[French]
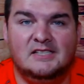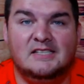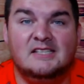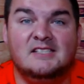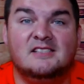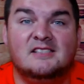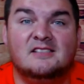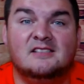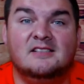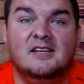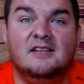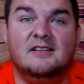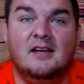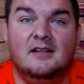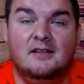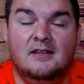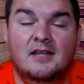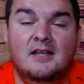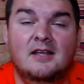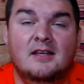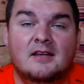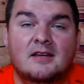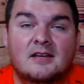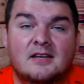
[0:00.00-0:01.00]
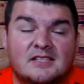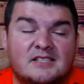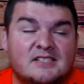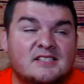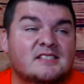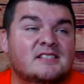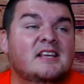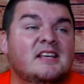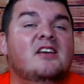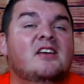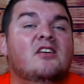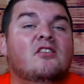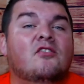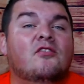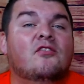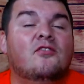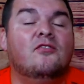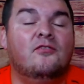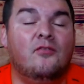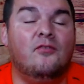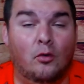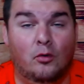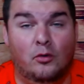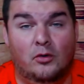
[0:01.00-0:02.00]
Cette année, c'est
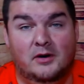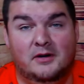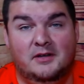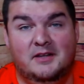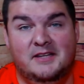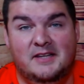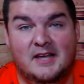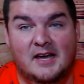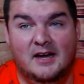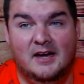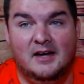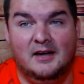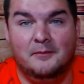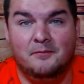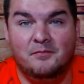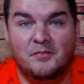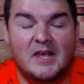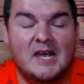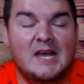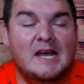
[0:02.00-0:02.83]
Ford qui gagne.